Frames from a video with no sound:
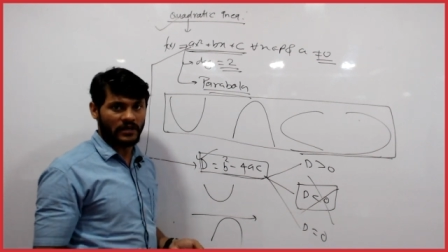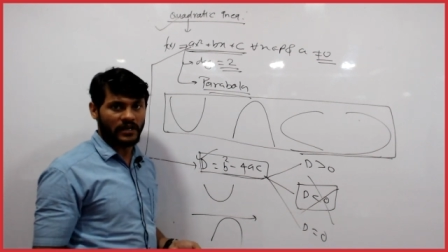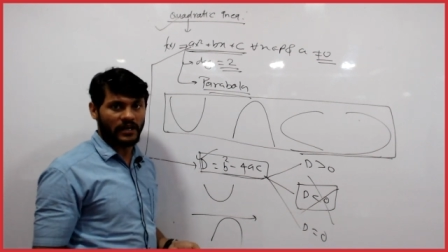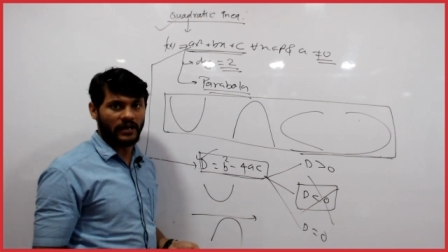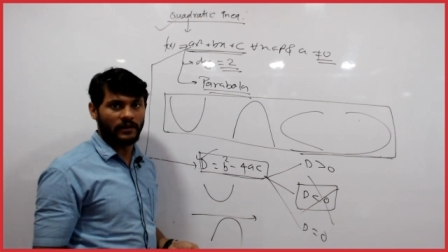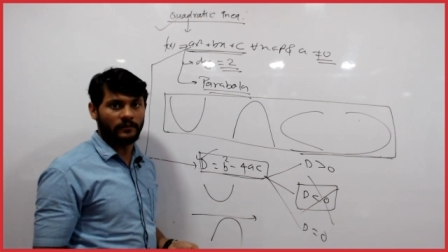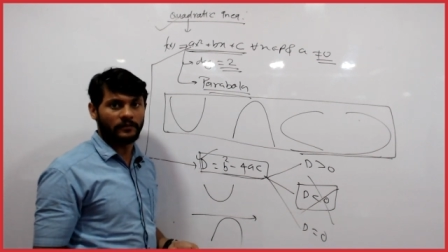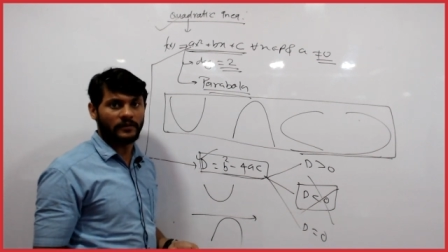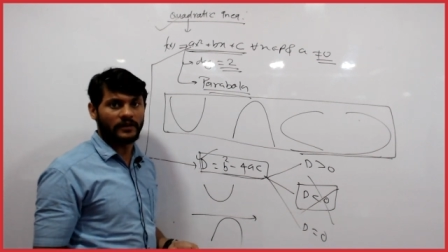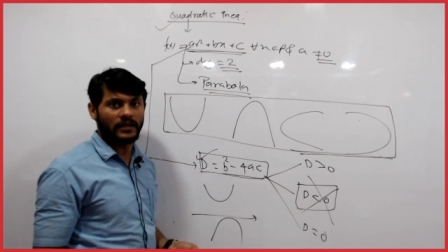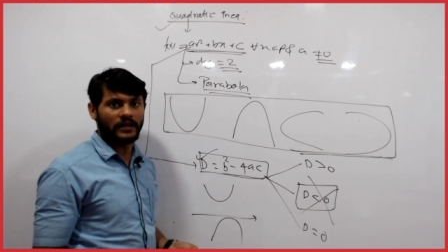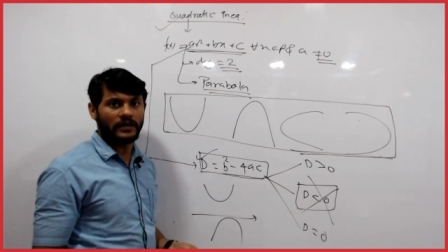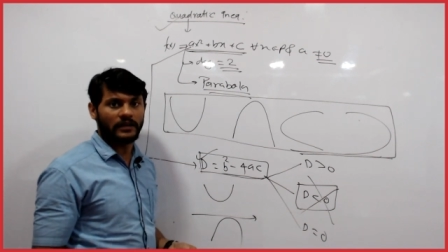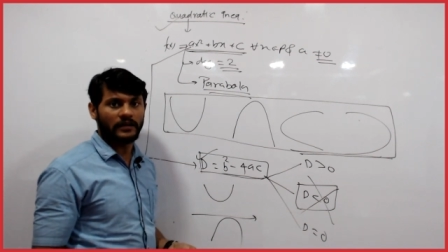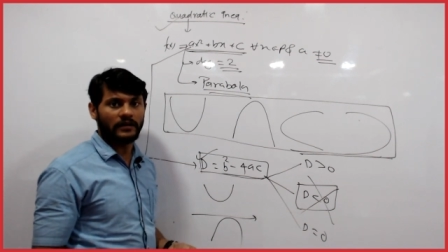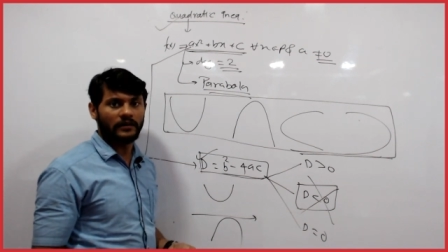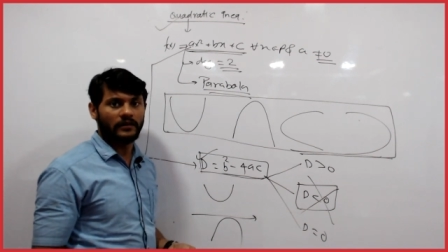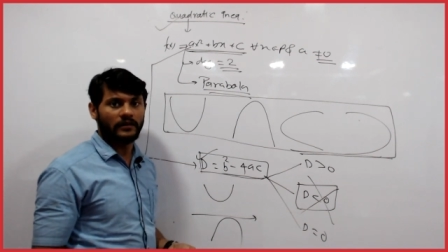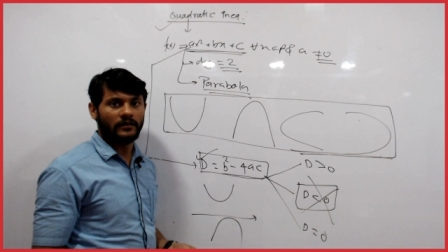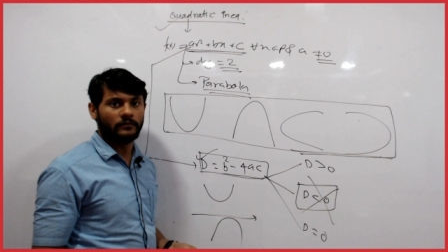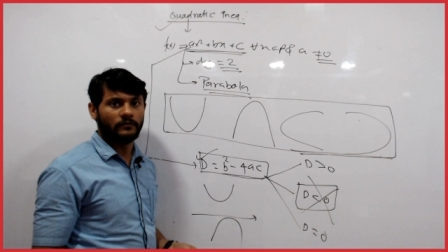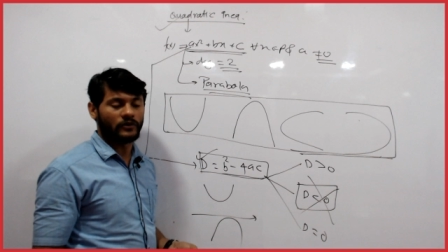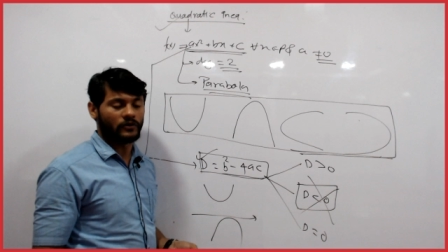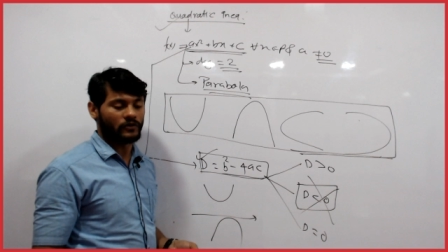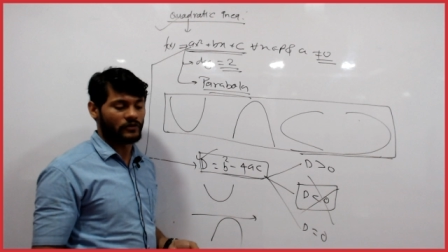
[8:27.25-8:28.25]
काम क्या
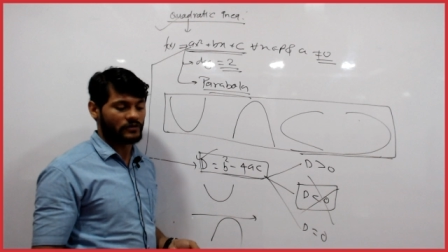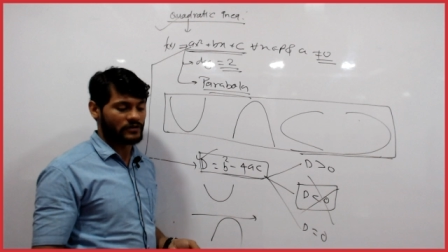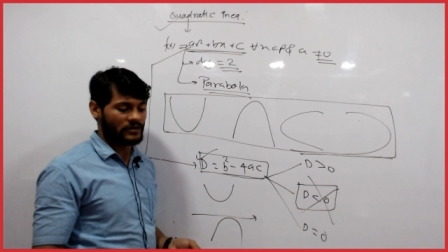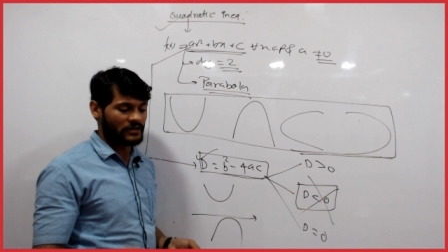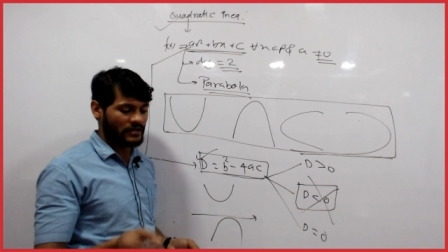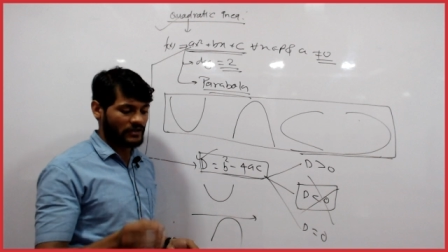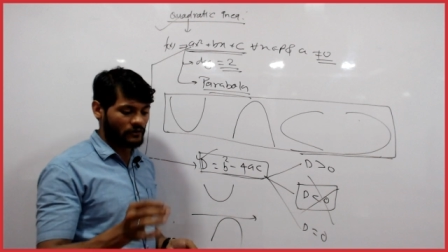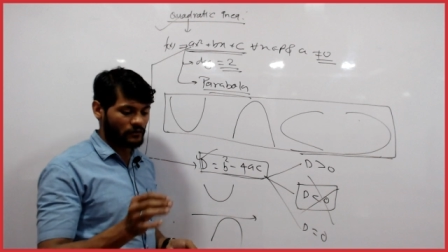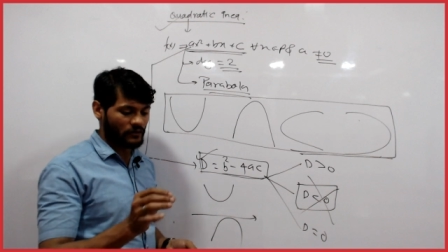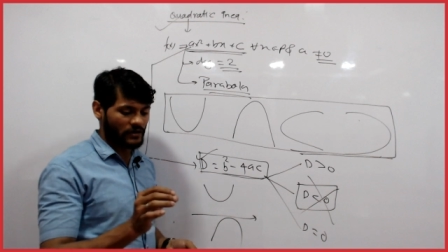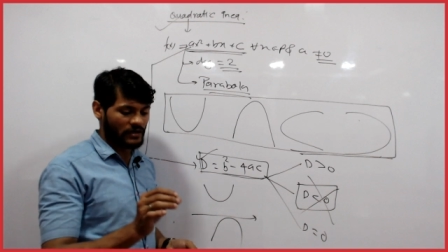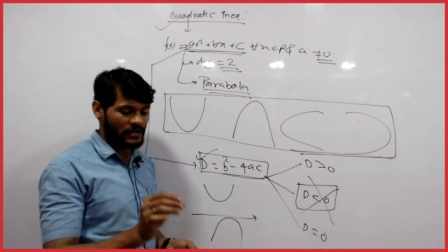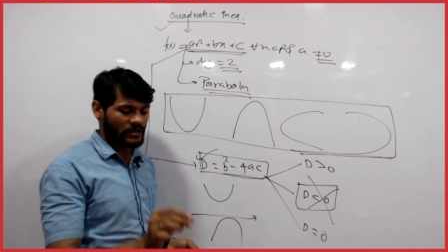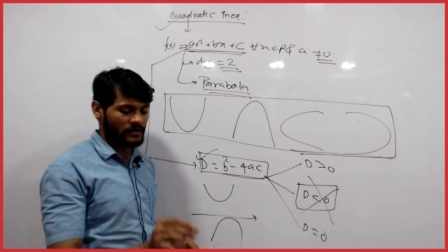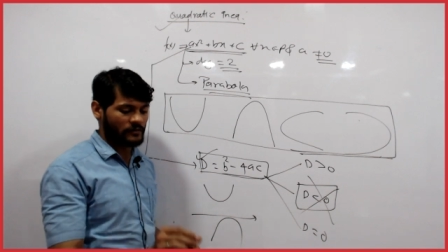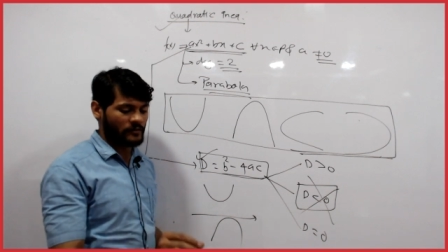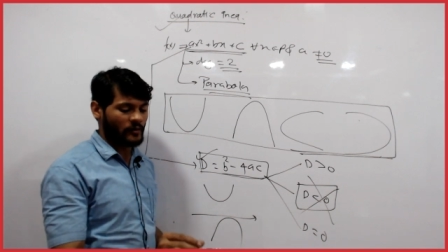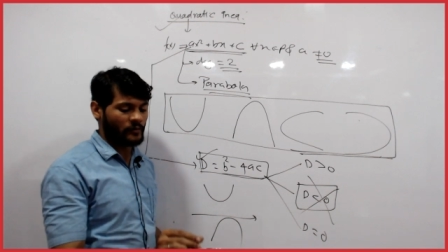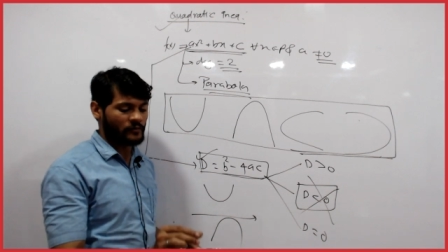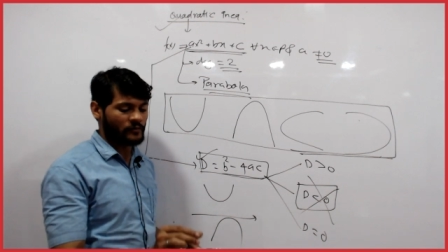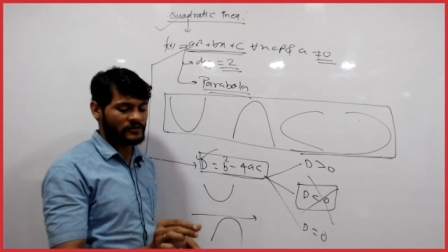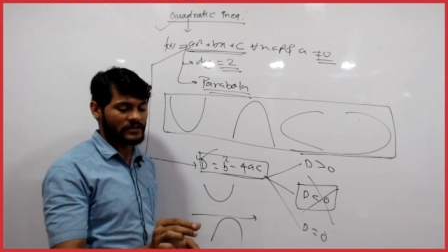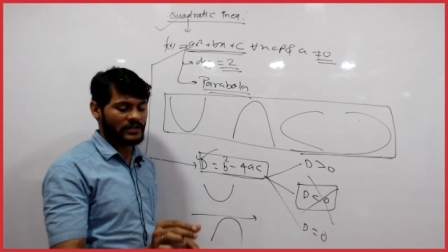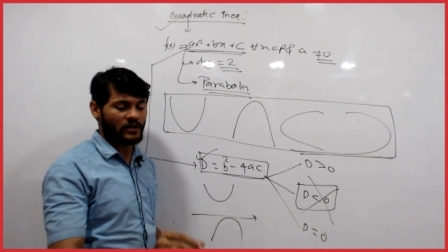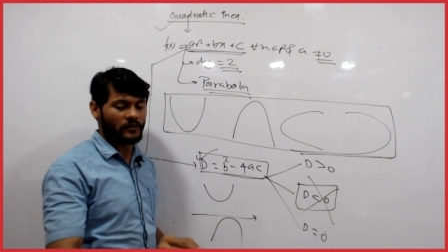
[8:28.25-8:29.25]
है बिकॉज इनइक्वलिटी तो
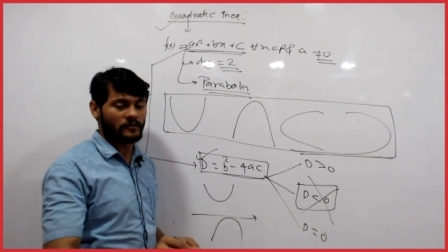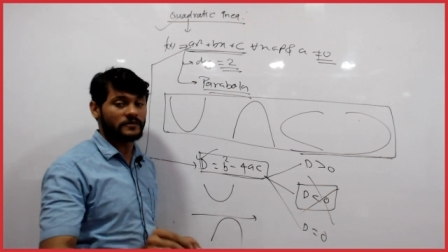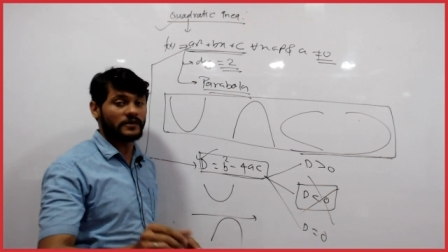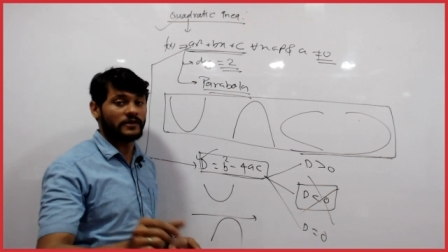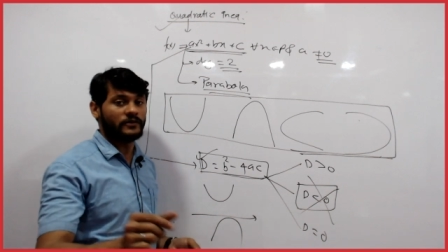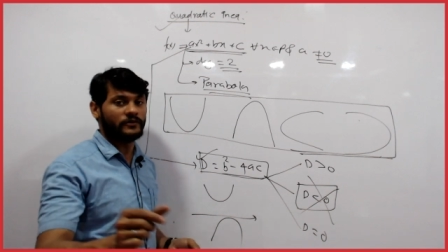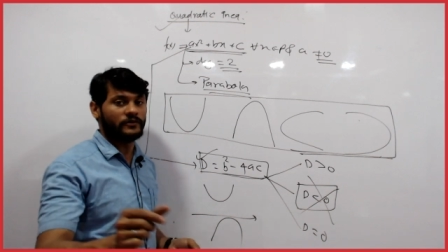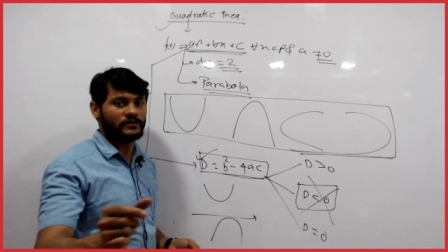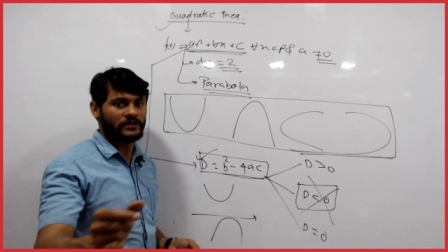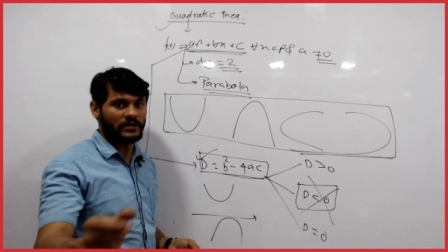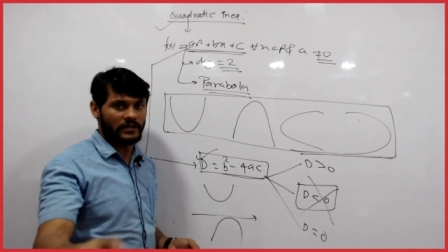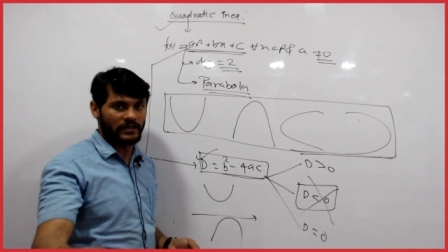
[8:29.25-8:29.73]
हम सेट ऑफ सोल्यूशन